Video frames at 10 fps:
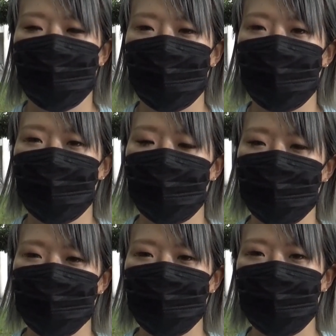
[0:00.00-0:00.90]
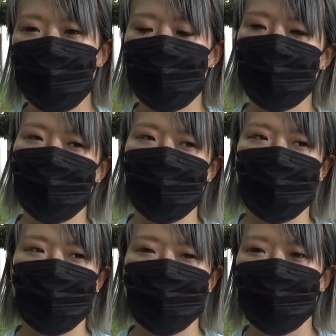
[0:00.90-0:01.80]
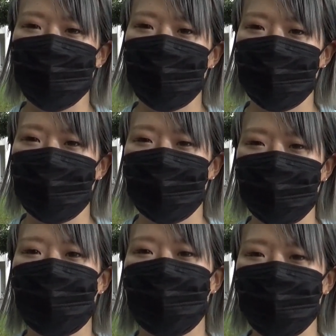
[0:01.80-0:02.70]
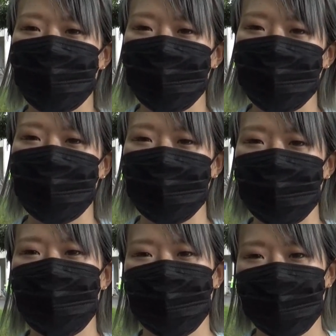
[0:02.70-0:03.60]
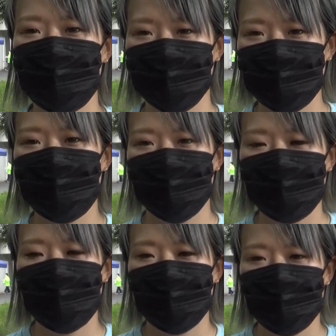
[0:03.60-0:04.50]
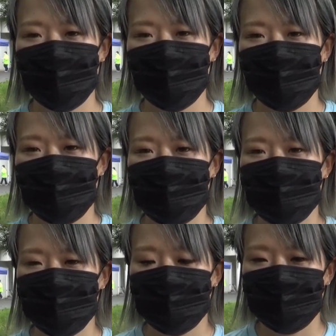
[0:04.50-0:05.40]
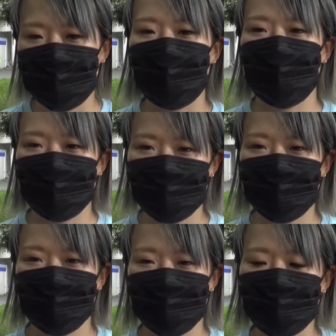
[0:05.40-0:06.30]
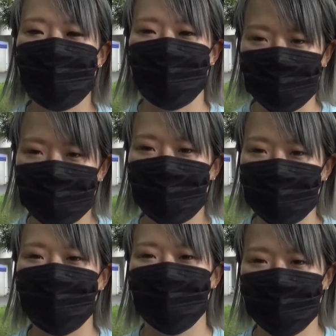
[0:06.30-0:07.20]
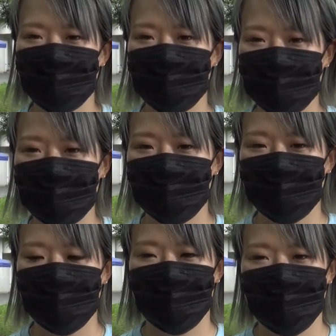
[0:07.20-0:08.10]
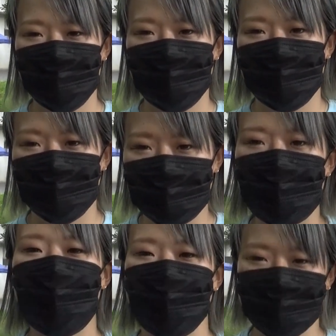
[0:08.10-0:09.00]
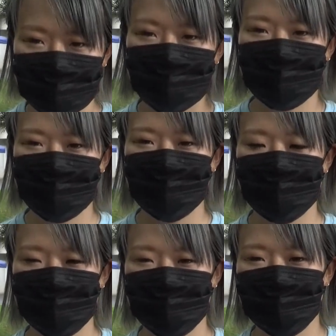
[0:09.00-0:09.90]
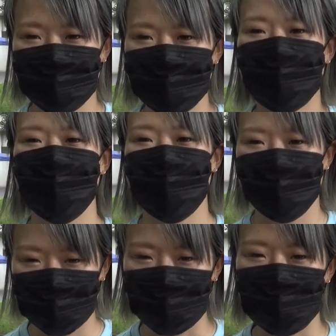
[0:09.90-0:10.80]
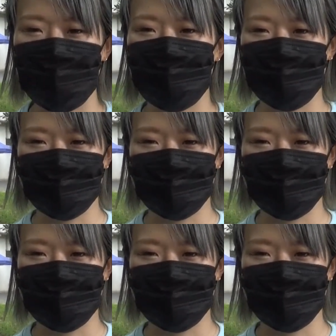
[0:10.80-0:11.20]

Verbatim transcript: まあ、なんか自分にいいように動くかなっていうふうに思ってますなるほどじゃあもう今回も積極的に動いて、はい、そうですはい優勝を狙うと。はい。わかりました。頑張ってくだ